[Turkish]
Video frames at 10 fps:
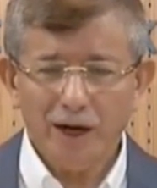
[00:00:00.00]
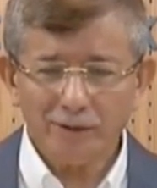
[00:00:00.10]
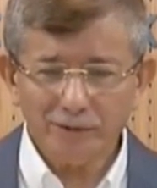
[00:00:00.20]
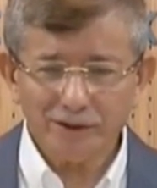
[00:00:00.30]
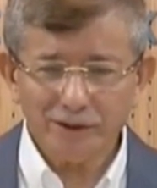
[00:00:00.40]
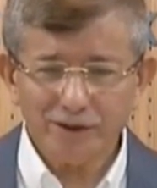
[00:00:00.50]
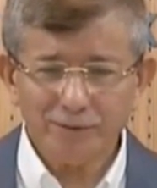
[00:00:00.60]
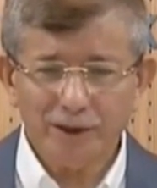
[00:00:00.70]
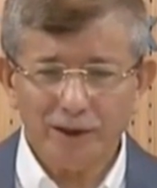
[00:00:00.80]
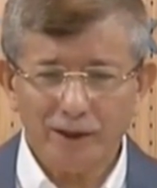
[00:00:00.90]

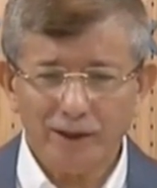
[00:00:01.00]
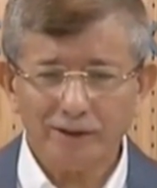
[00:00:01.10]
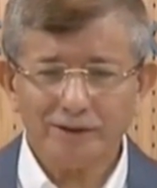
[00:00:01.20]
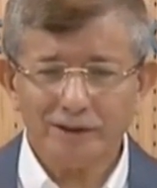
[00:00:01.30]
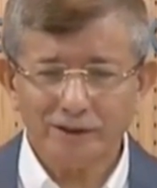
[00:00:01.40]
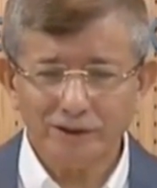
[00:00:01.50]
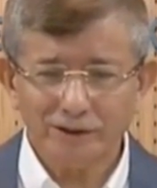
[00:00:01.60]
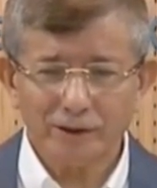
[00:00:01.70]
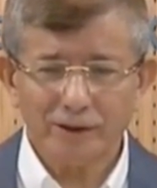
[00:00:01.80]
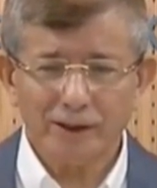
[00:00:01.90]
68 milyar
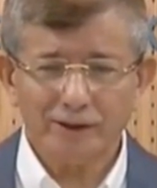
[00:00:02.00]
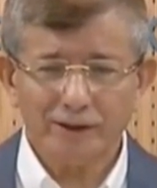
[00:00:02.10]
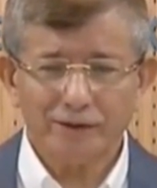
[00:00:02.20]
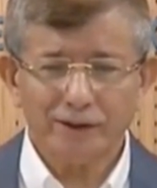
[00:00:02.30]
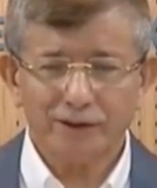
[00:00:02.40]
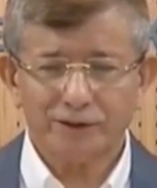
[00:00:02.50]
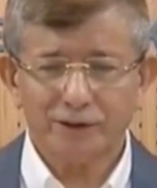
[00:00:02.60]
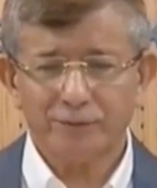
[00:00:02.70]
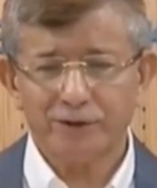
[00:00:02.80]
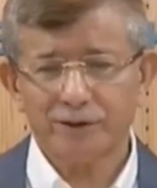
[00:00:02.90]
8 yılda devreye
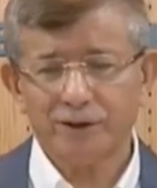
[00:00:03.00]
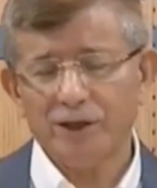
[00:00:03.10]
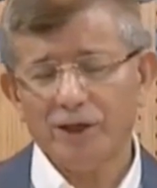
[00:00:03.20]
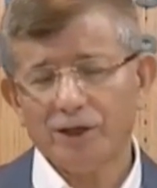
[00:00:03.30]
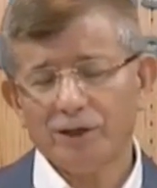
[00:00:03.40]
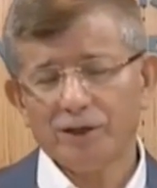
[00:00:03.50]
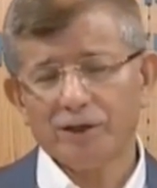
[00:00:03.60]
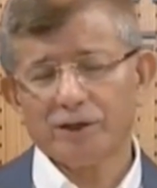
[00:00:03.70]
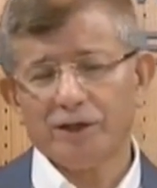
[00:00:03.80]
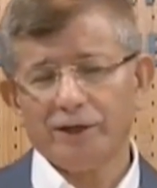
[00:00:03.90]
girecek bir
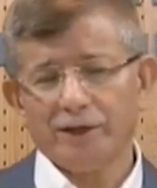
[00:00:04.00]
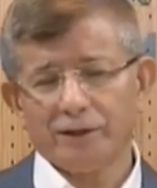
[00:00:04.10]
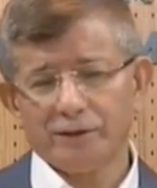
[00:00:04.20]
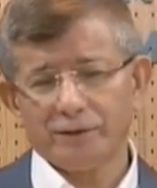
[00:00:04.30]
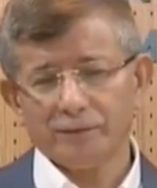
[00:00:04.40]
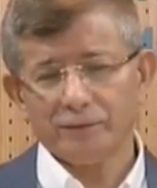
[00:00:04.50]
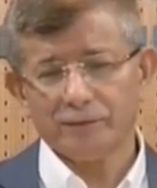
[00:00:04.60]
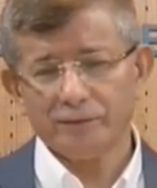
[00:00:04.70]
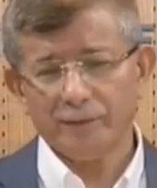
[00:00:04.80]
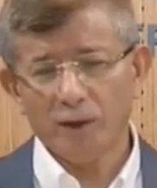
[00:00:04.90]
e, kaynak.
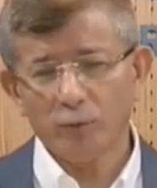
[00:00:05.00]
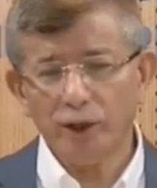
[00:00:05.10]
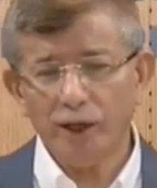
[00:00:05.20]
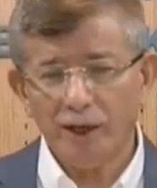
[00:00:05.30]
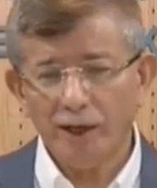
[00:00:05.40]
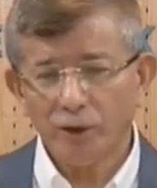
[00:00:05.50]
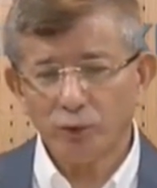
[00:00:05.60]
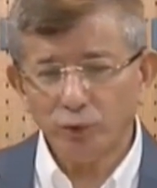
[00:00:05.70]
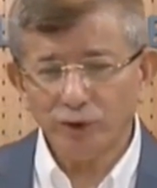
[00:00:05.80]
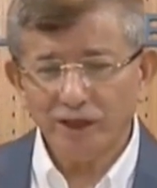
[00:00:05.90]
Bu da
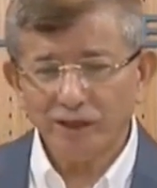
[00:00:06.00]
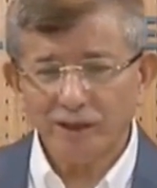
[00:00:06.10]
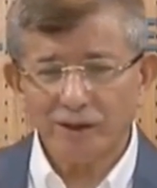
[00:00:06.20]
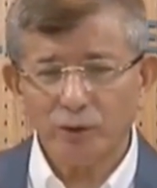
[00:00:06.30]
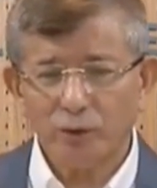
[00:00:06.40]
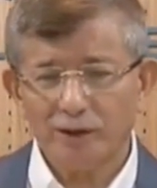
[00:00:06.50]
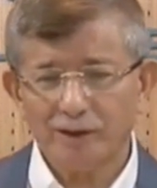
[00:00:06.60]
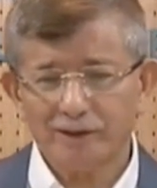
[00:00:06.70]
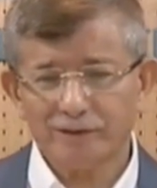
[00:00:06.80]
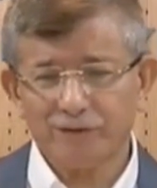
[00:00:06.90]
Türkiye'deki
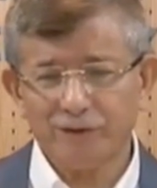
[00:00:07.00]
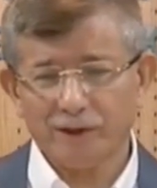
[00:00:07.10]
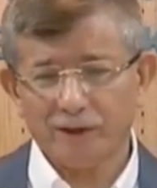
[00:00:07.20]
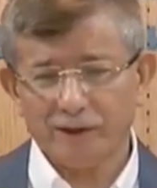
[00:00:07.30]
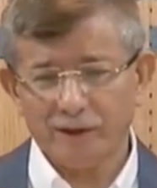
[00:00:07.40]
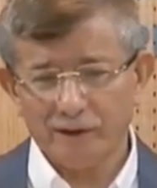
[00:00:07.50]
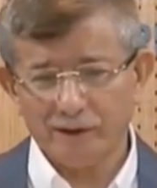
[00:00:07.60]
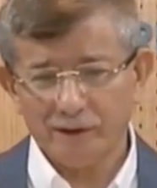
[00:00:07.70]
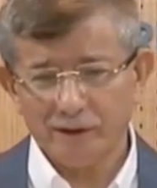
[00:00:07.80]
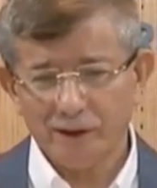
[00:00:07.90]
doğal gaz
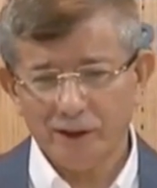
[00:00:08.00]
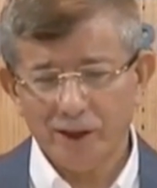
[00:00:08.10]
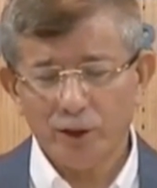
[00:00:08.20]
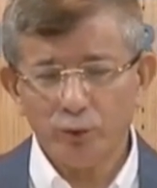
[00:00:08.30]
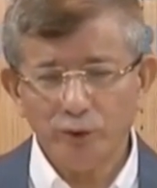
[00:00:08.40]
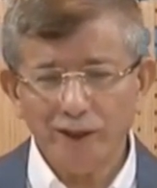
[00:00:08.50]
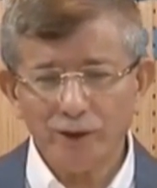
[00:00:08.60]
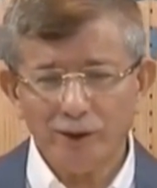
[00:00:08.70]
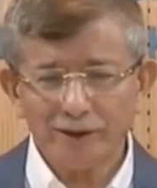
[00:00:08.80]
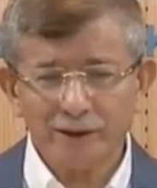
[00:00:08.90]
fiyatlarıyla,
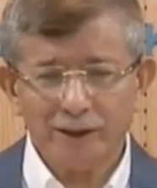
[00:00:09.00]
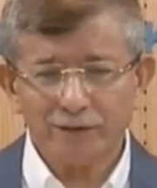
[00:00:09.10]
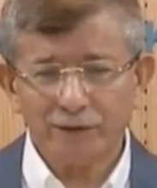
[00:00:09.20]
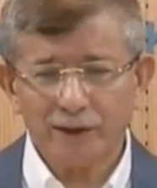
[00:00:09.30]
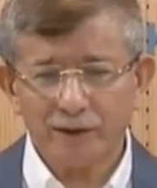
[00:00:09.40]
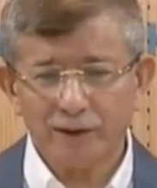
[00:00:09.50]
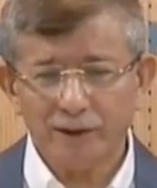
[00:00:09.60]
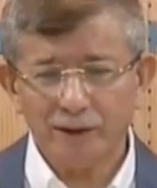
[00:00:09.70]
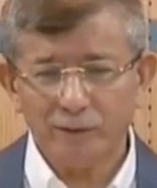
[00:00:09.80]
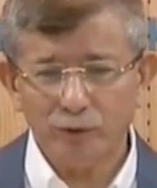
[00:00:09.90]
dünya doğal gaz
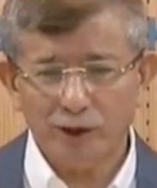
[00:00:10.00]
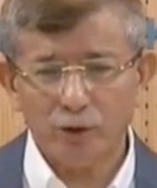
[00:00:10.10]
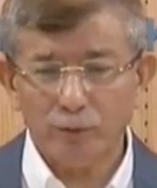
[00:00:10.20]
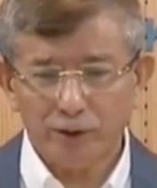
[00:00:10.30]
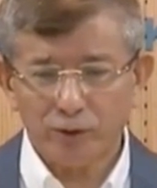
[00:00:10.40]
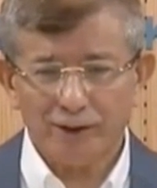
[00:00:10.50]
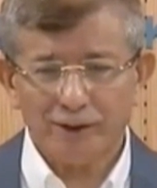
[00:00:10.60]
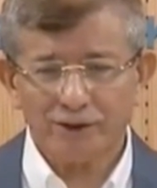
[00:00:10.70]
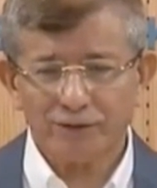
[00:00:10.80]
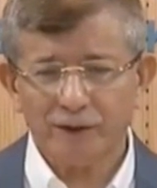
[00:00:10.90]
fiyatlarıyla bu, Avrupa
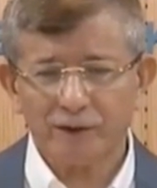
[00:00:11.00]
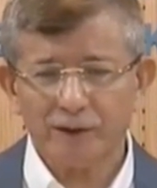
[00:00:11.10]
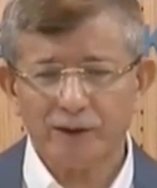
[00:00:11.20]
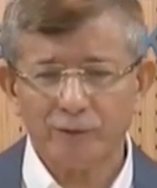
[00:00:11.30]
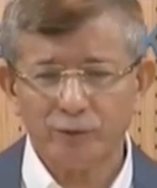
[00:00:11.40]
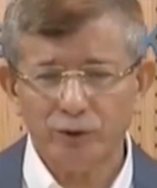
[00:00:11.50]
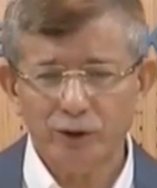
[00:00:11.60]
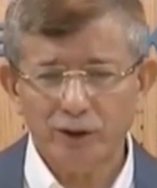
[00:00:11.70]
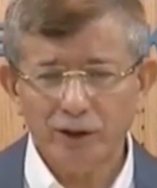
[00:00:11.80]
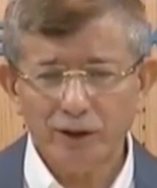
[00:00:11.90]
doğal gaz fiyatlarıyla
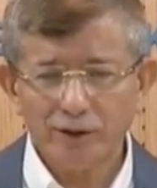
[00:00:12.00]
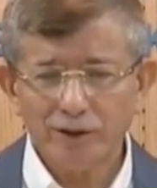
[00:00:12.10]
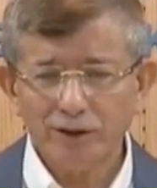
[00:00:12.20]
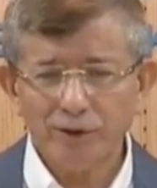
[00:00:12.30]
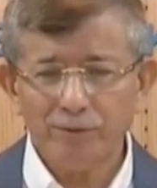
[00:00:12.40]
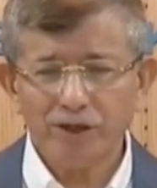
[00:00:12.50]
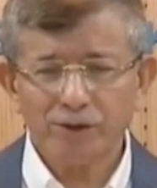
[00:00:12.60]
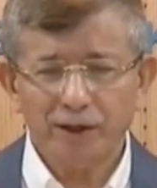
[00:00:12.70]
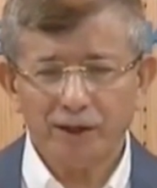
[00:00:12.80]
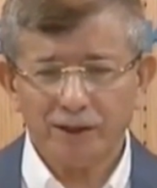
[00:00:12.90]
bu
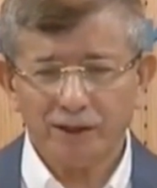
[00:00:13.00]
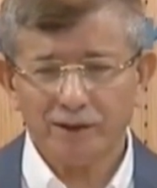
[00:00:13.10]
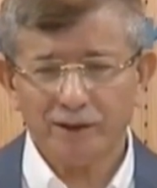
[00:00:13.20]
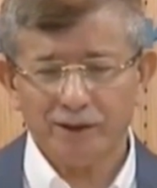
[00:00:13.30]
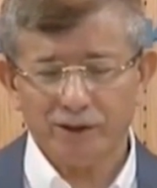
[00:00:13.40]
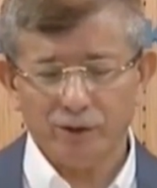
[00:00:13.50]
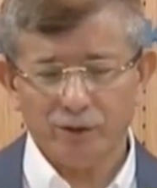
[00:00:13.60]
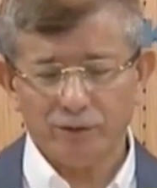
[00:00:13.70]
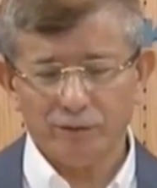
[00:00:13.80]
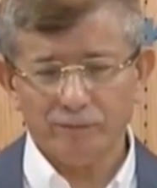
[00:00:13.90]
20-25 milyara kadar
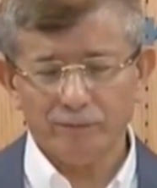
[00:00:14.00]
geriliyor.